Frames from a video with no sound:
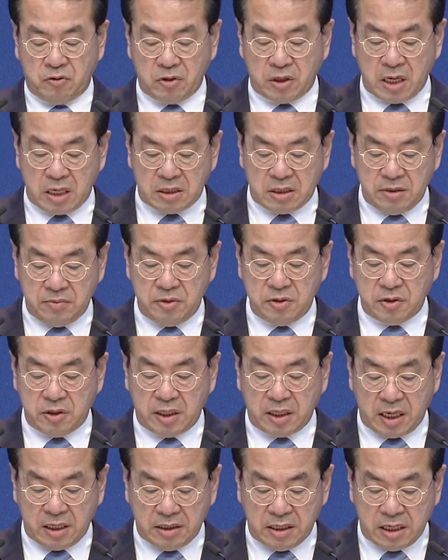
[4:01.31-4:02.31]
우리가
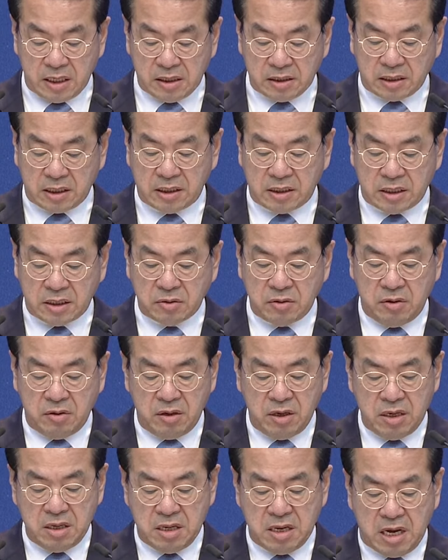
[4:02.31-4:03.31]
그분들에게 은혜를
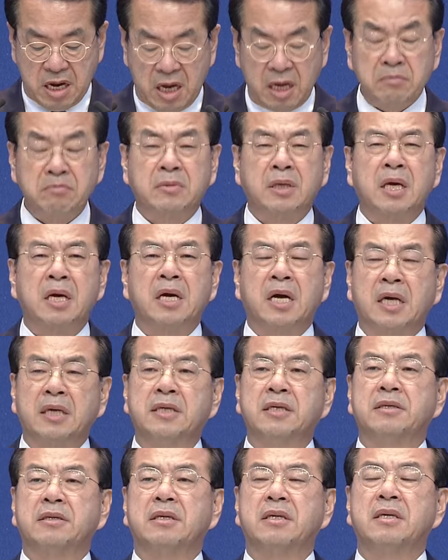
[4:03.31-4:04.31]
끼치고 함께
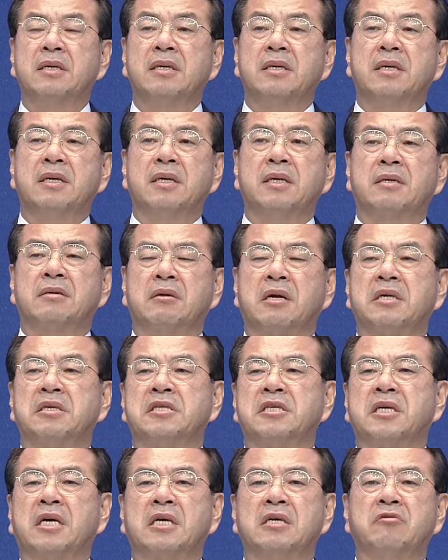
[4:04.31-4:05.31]
가는 예, 그러한
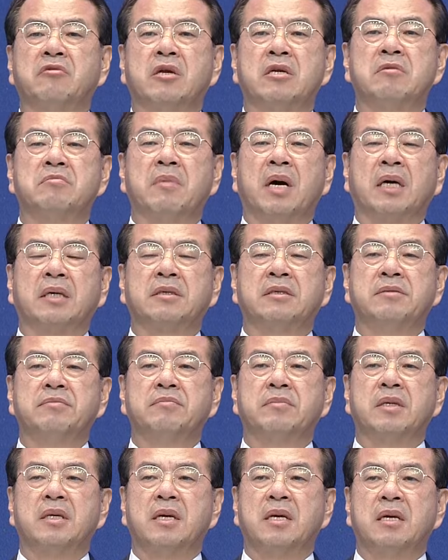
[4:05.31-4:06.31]
시간이 되는
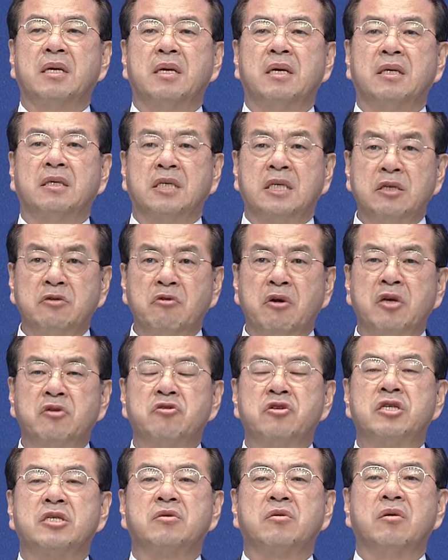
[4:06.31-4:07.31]
만큼 기도해
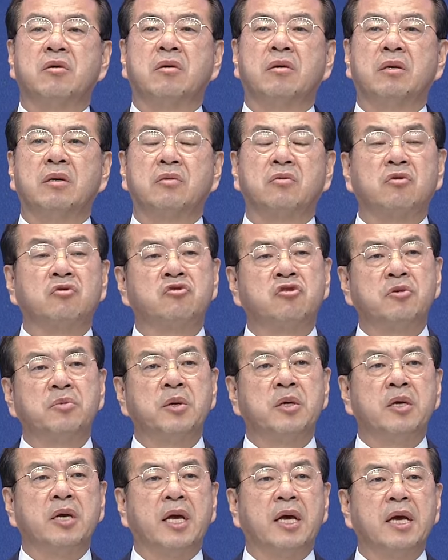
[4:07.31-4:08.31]
주시고 또
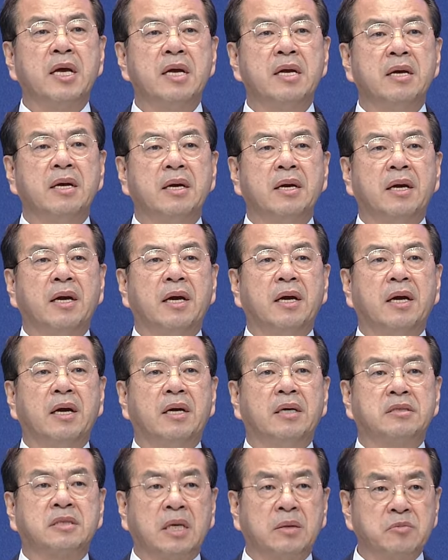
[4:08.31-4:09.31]
주변에
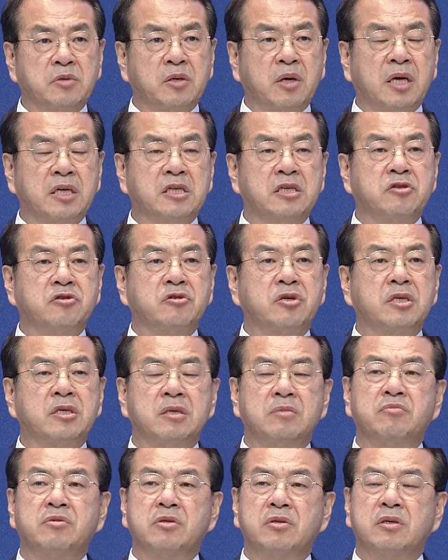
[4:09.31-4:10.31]
참석하실 수
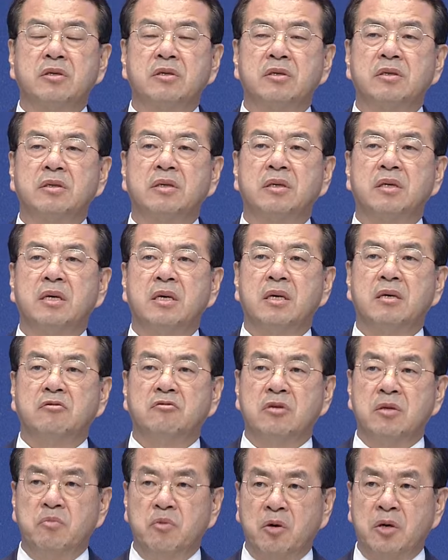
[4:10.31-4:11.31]
있는 분들은
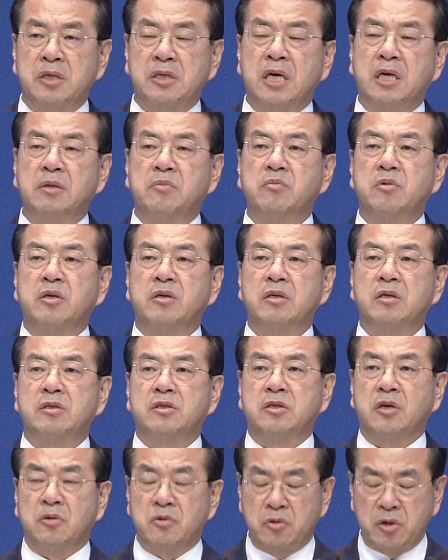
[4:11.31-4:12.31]
우리
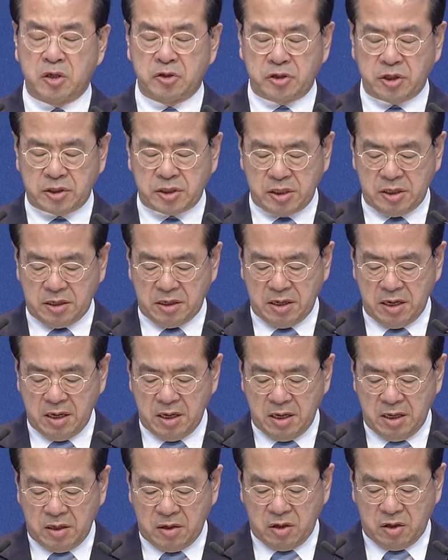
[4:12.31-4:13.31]
목회자님들을 전도해 주셔서
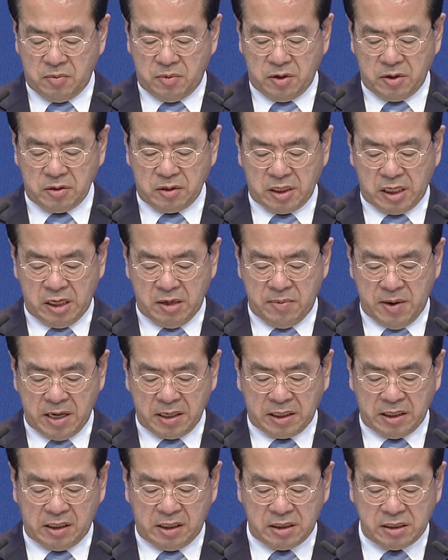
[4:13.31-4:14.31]
이번
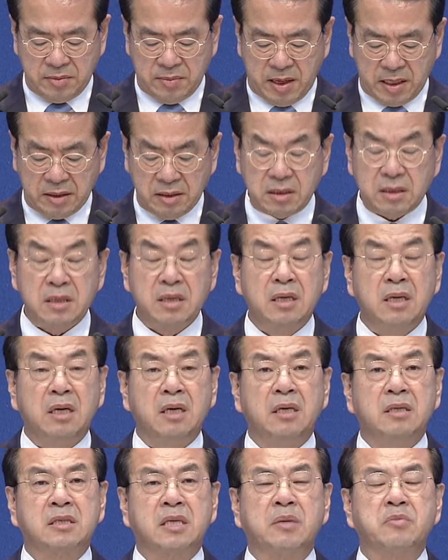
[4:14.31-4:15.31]
1박
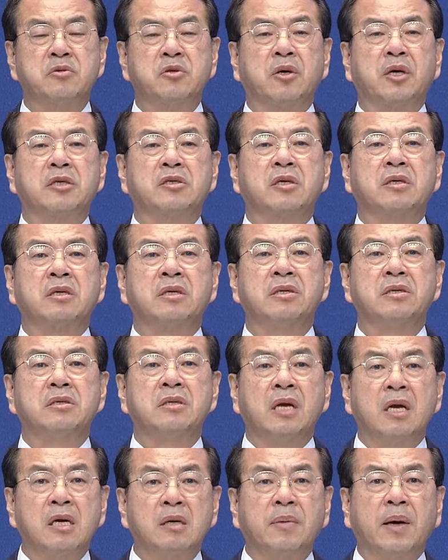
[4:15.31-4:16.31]
2일이지만은 참석해서 큰
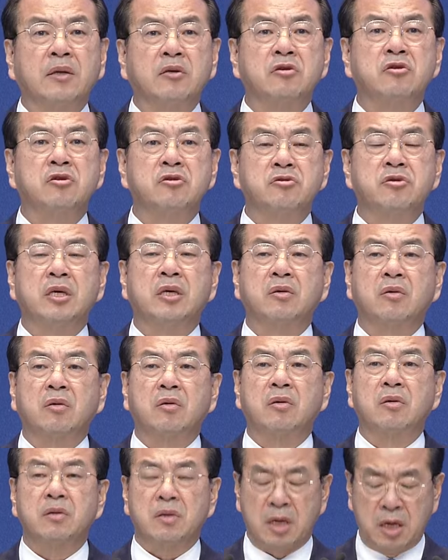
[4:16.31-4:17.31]
은혜를 받으실 수
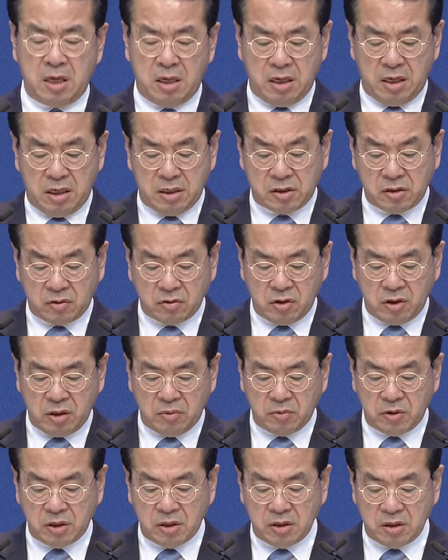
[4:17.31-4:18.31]
있도록
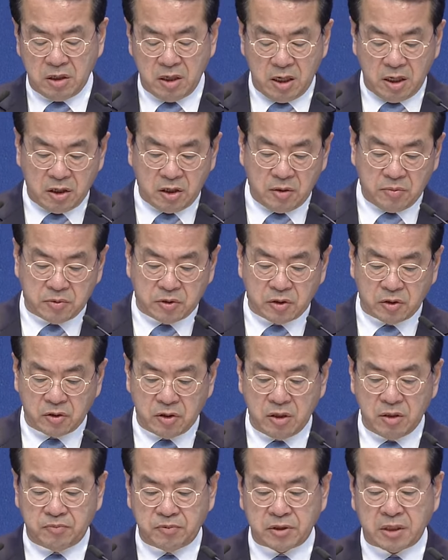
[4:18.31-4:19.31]
성도님들
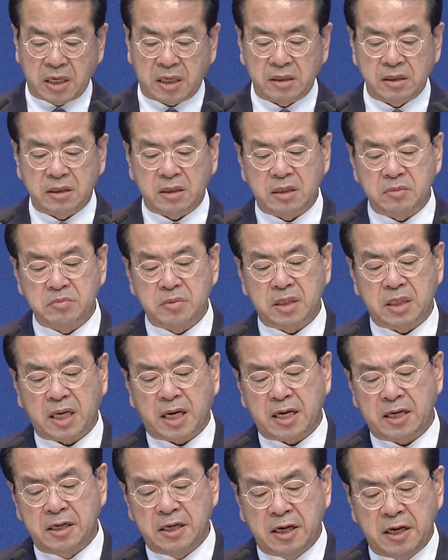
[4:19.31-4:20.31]
협조를 부탁을
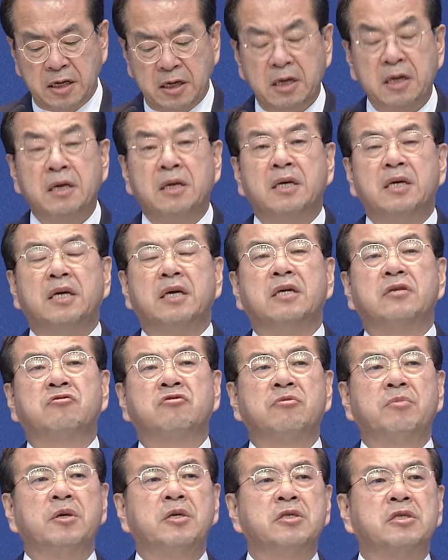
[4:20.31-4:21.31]
드립니다.
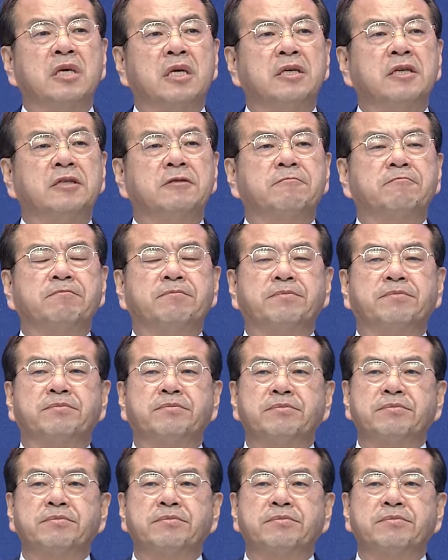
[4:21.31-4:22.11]
두 번째는